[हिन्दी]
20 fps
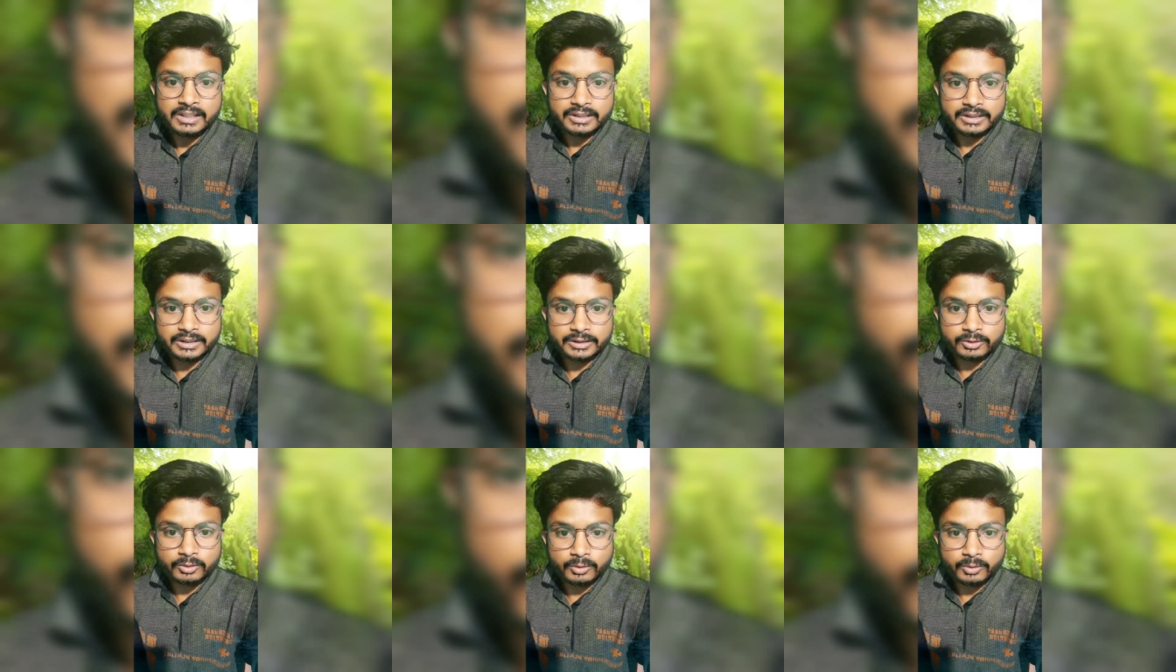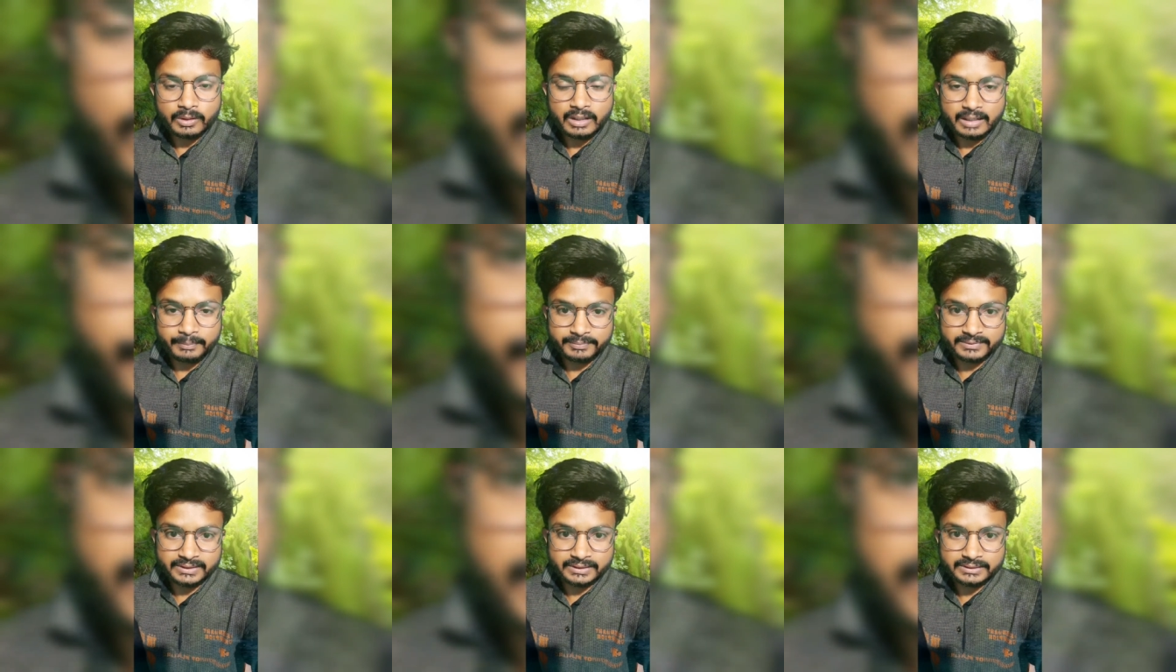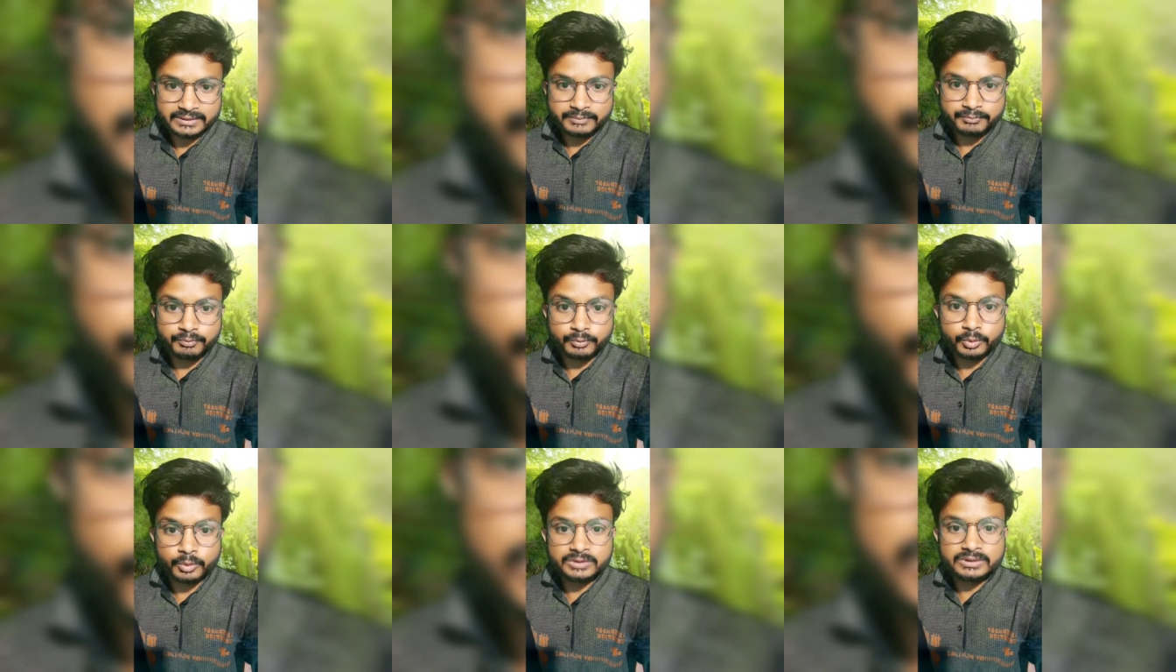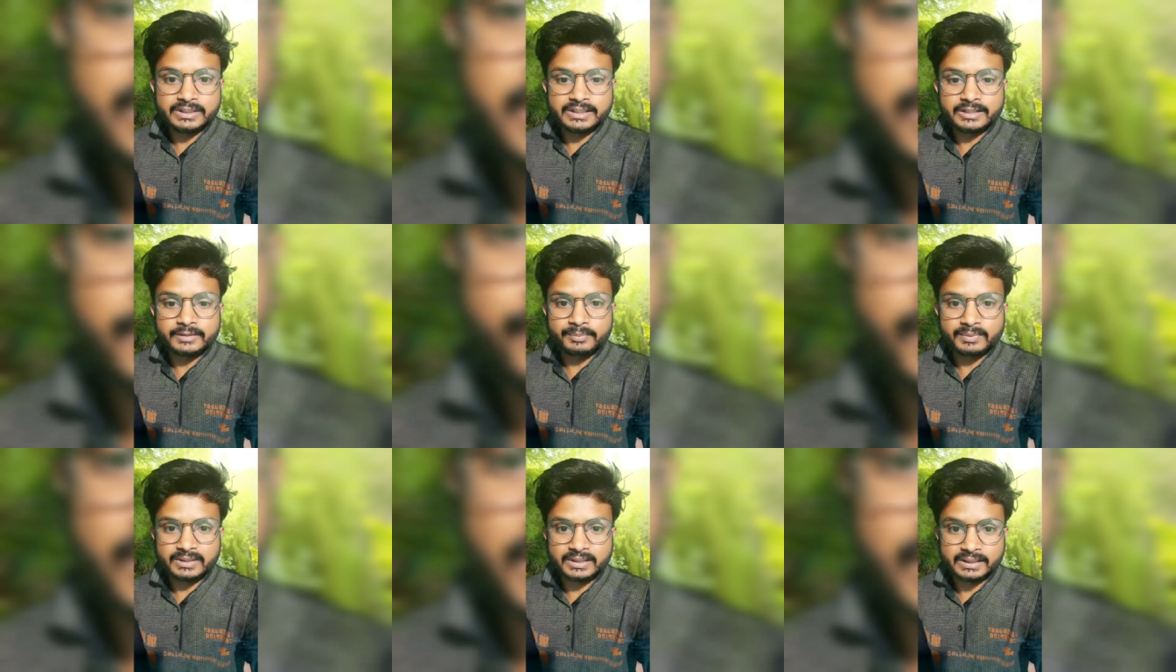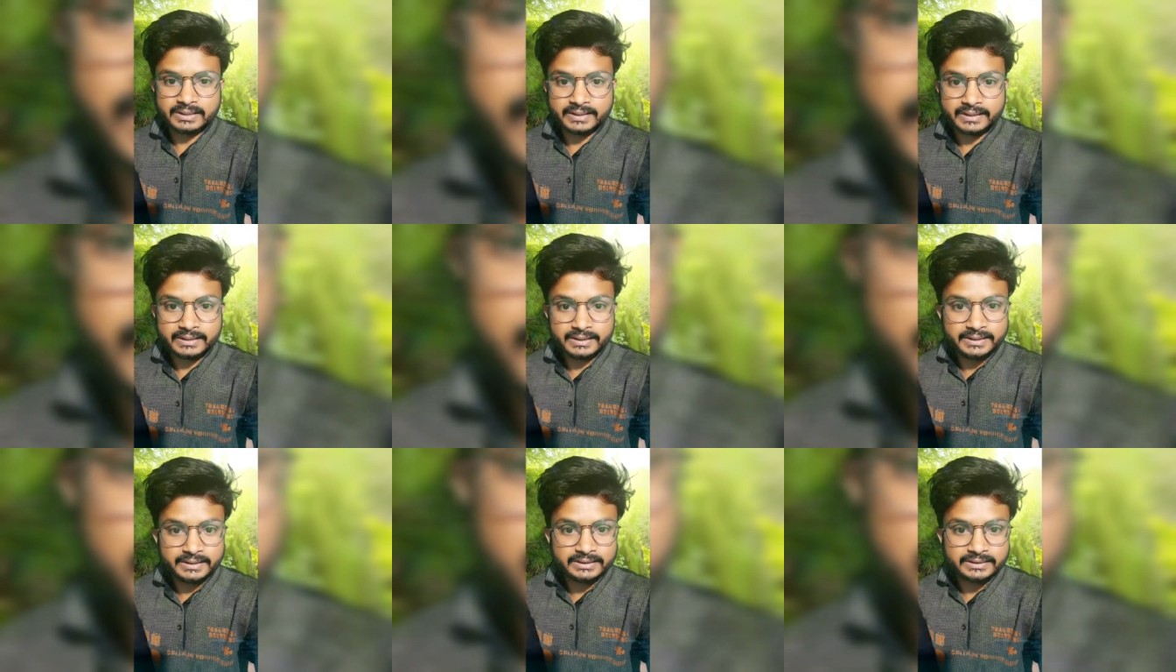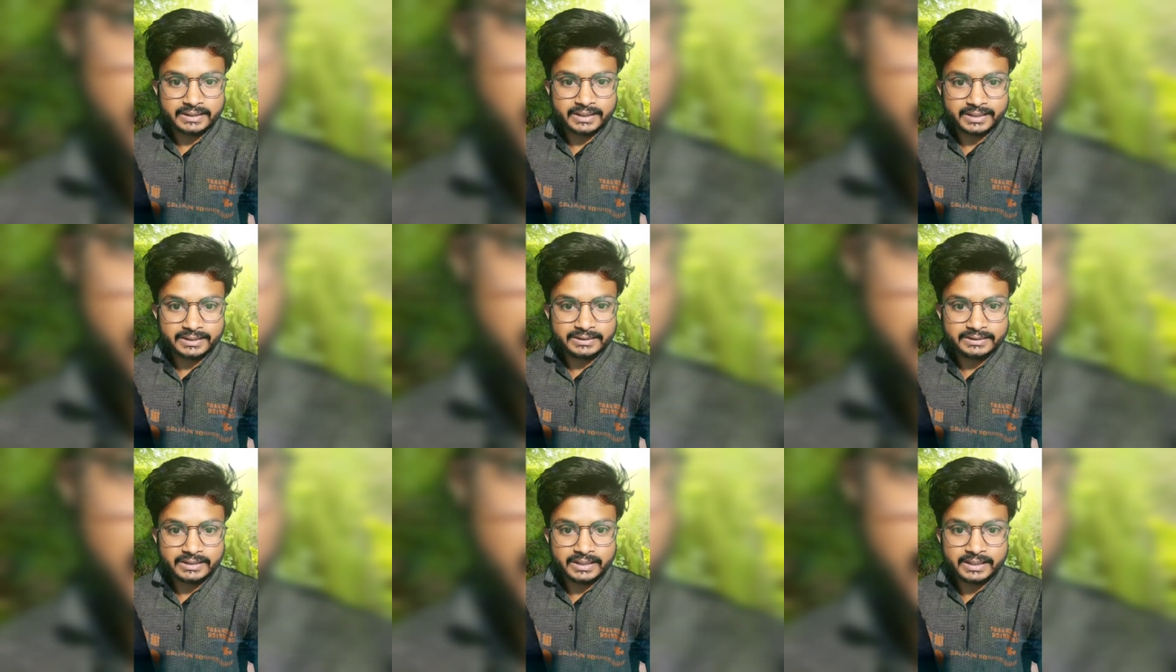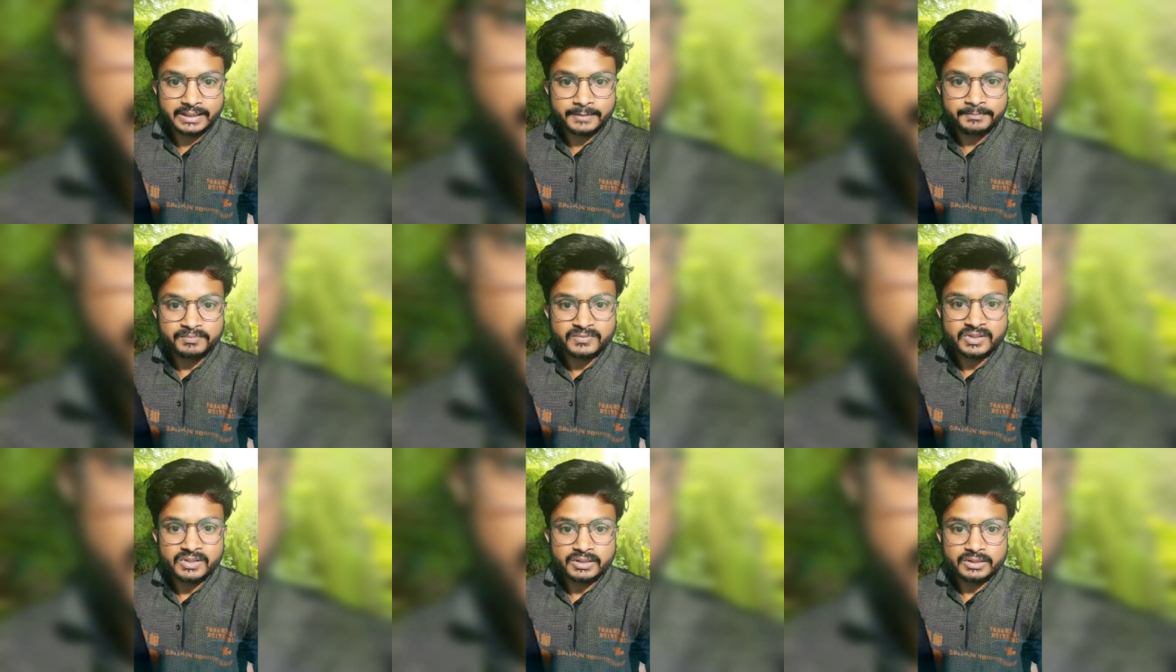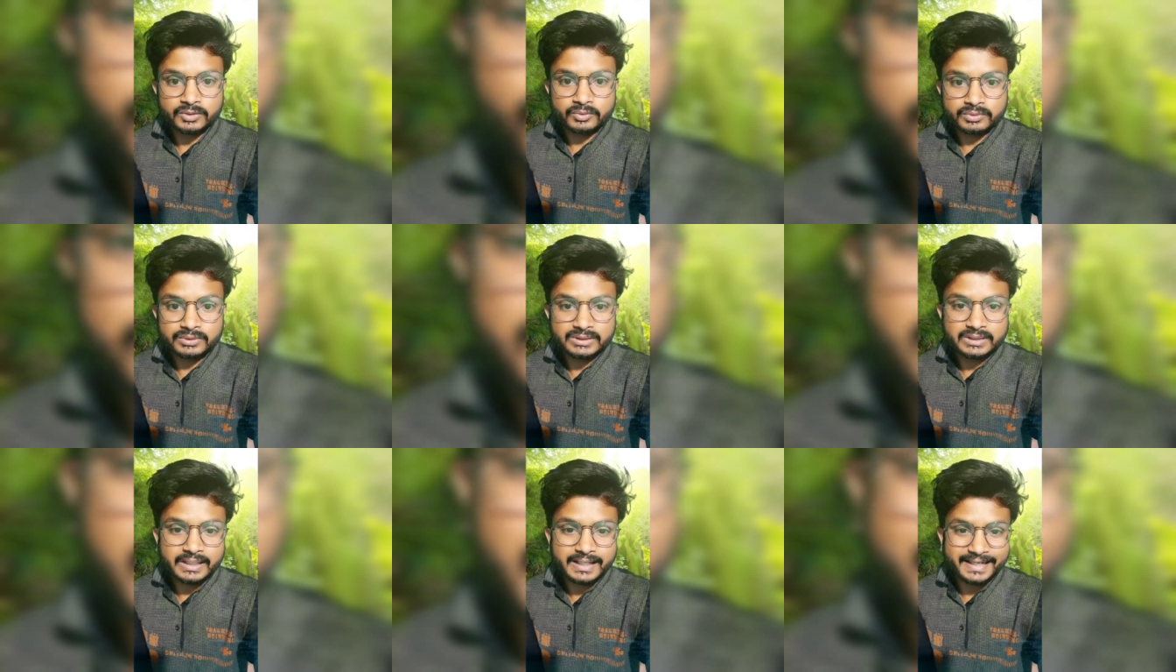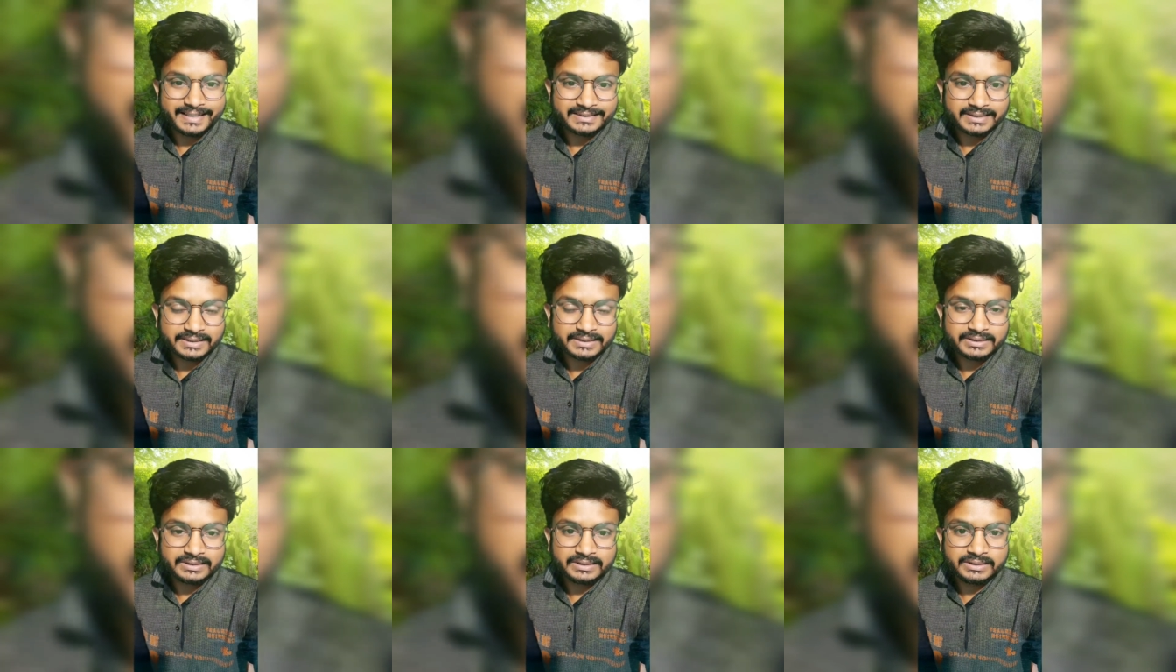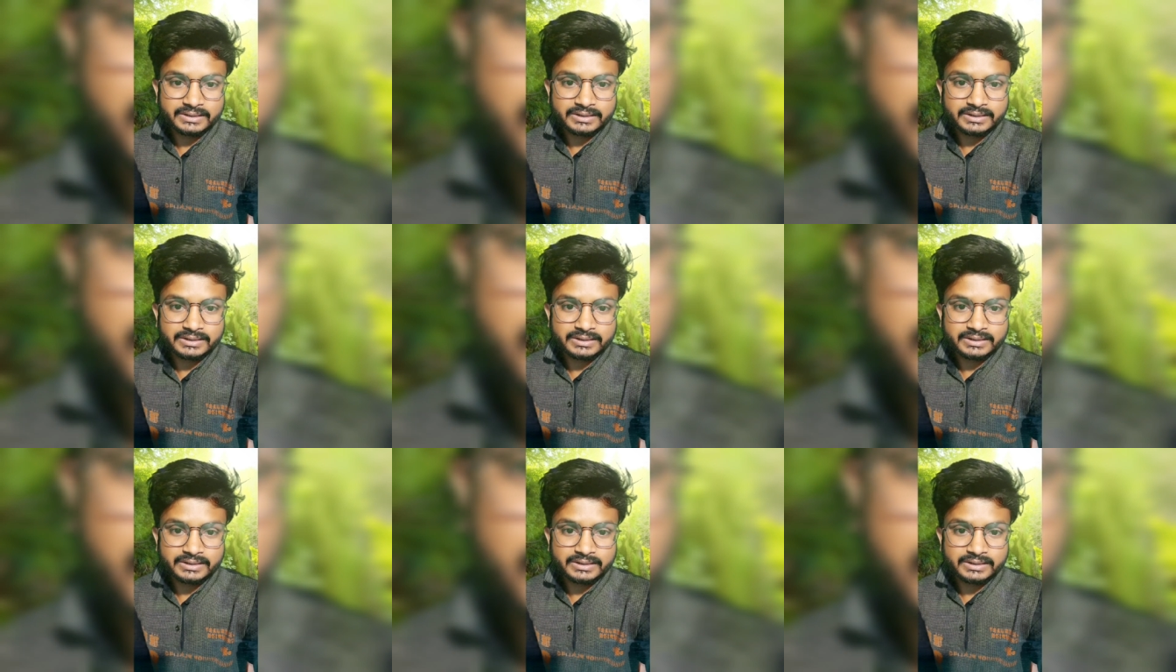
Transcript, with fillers: एक तो अपने से बोझ एक प्रकार का रिलीज़ कर दिया है क्योंकि ना एस